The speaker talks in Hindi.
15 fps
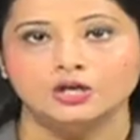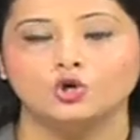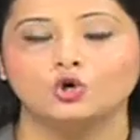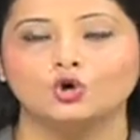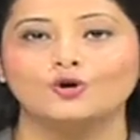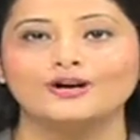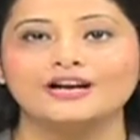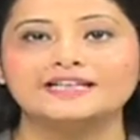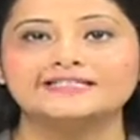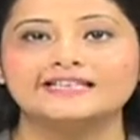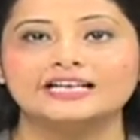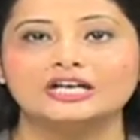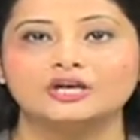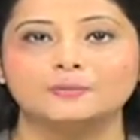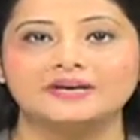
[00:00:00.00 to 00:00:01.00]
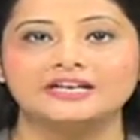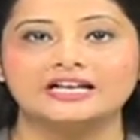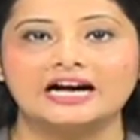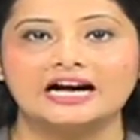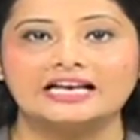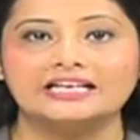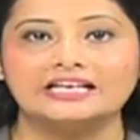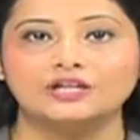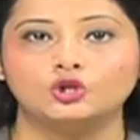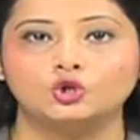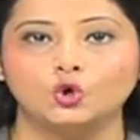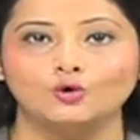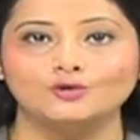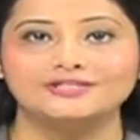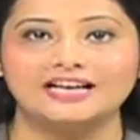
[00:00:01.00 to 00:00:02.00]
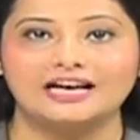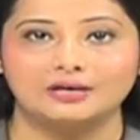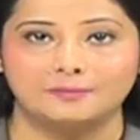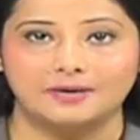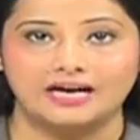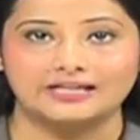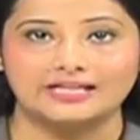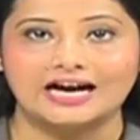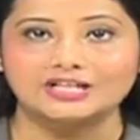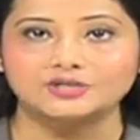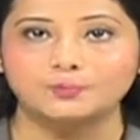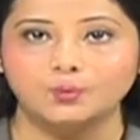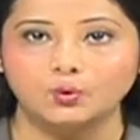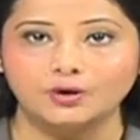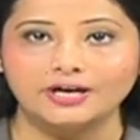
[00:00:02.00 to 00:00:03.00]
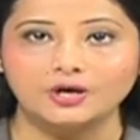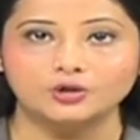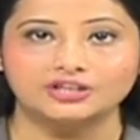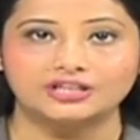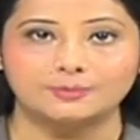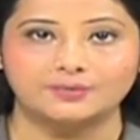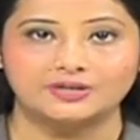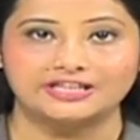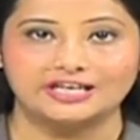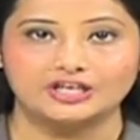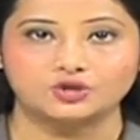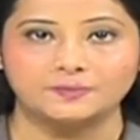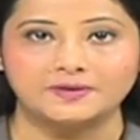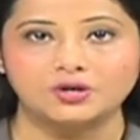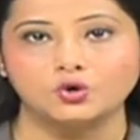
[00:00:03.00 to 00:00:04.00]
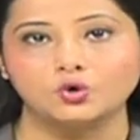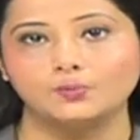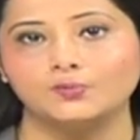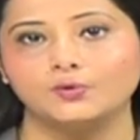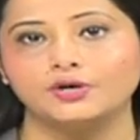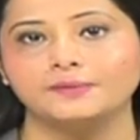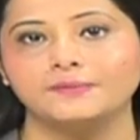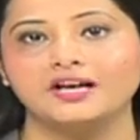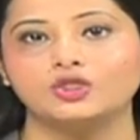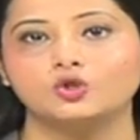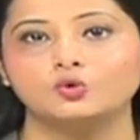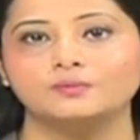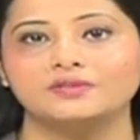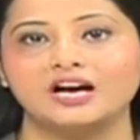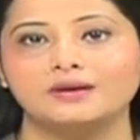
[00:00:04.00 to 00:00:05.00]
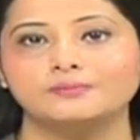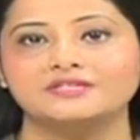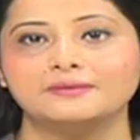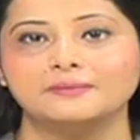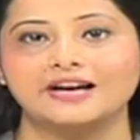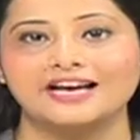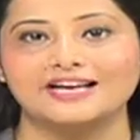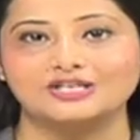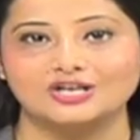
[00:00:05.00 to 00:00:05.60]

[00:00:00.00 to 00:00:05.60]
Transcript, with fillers: कोरोना संक्रमण काल के दो साल बाद आज पूरे उत्तर प्रदेश में गुरु पूर्णिमा धूमधाम से मनाई